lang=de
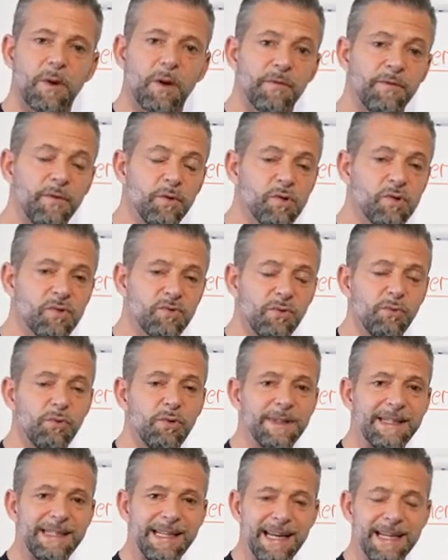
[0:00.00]

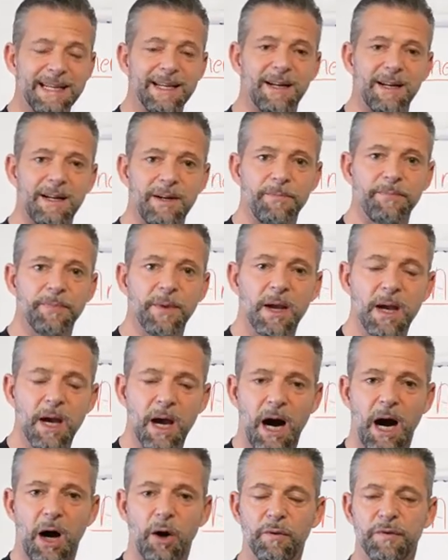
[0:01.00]
versucht jeder
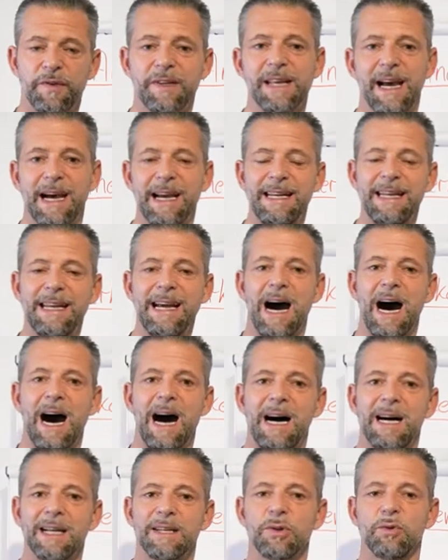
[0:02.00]
auf seine
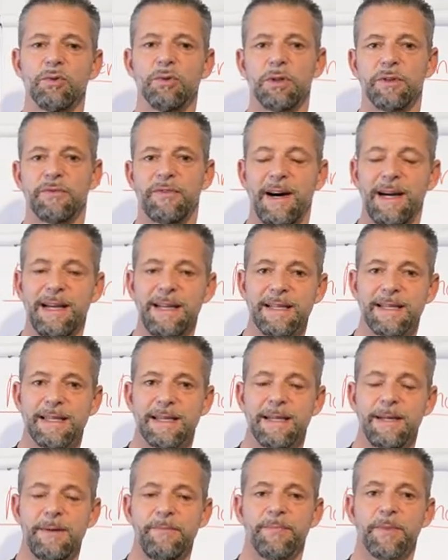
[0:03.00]
Art und
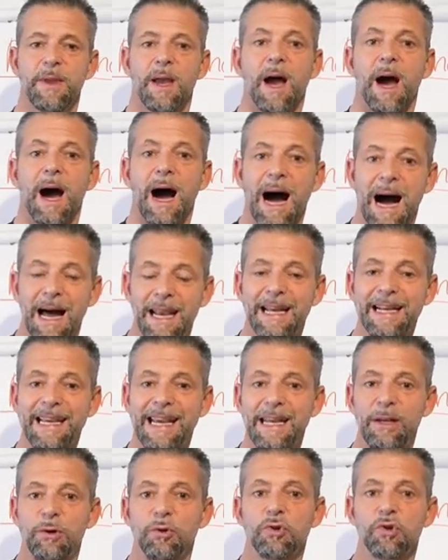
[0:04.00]
Weise
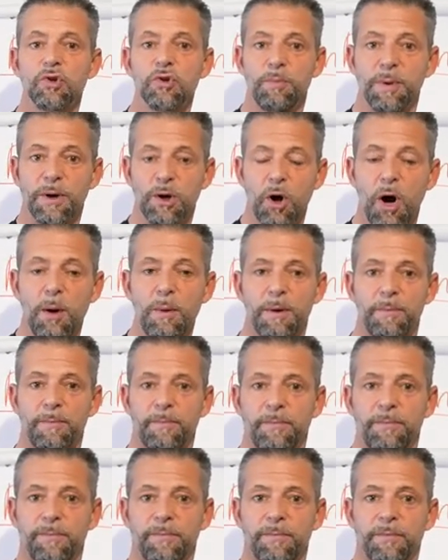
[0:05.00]
Anerkennung zu bekommen.
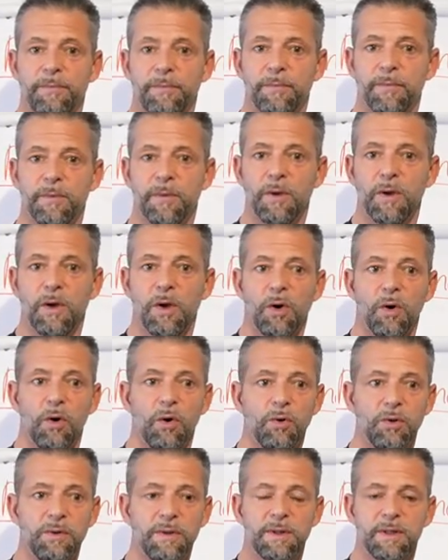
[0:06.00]

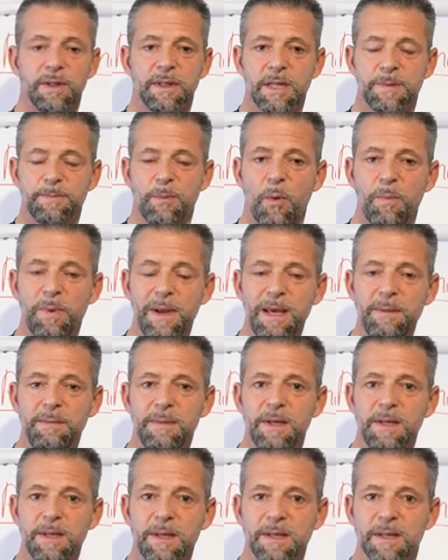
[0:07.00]
Und das Problem
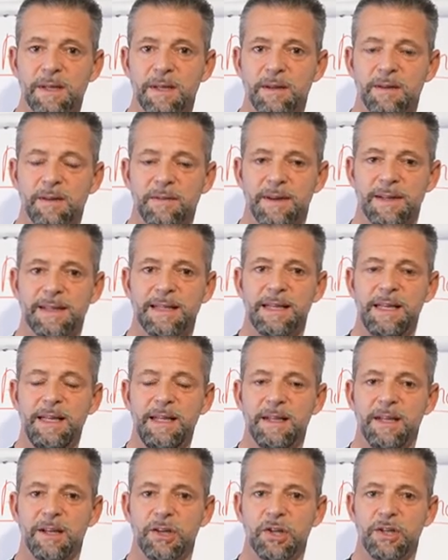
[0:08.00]
ist, was
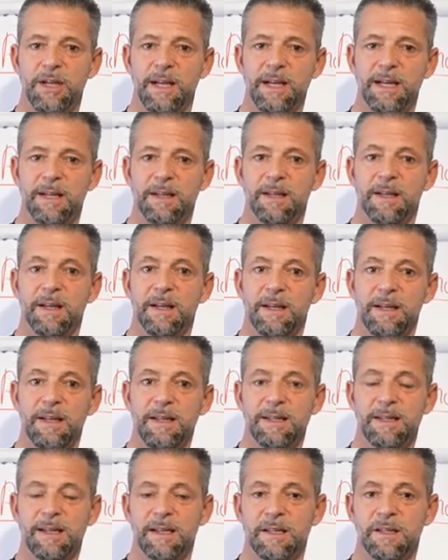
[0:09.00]
dahinter steckt,
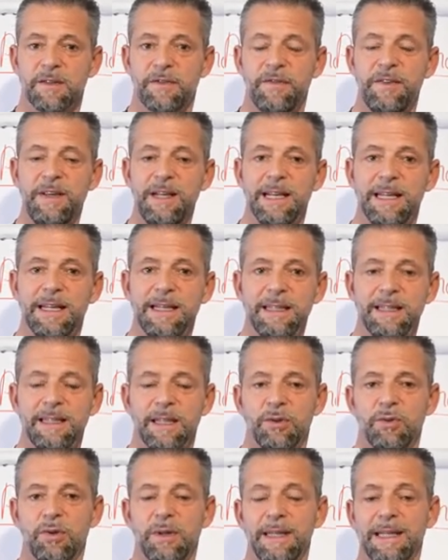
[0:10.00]
ist, dass viele
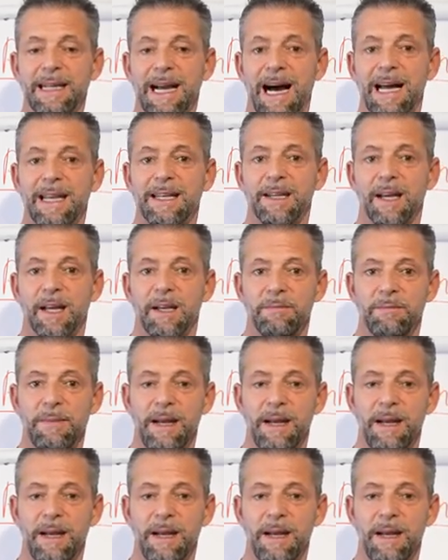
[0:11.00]
natürlich anderen